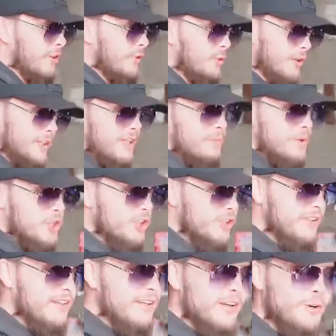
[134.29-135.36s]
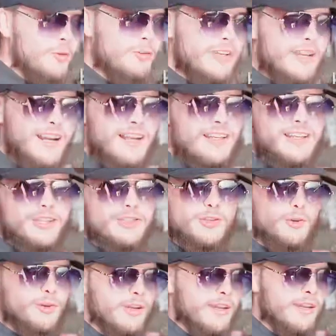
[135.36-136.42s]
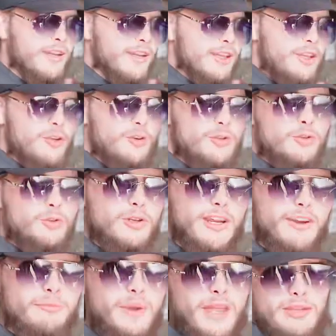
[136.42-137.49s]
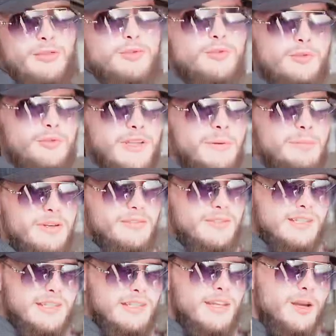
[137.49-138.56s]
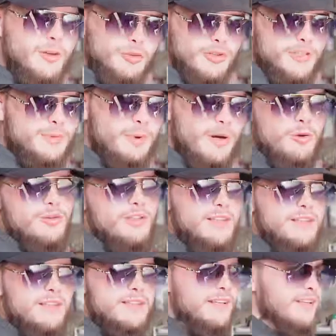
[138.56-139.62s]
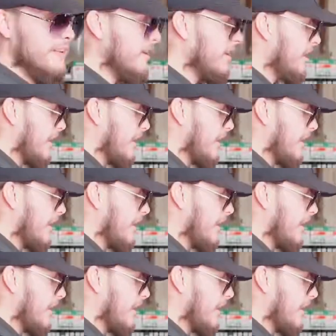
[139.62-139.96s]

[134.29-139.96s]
Но у этой машины уникальная история. Ее только в пятницу сюда привезли, то есть пару дней назад.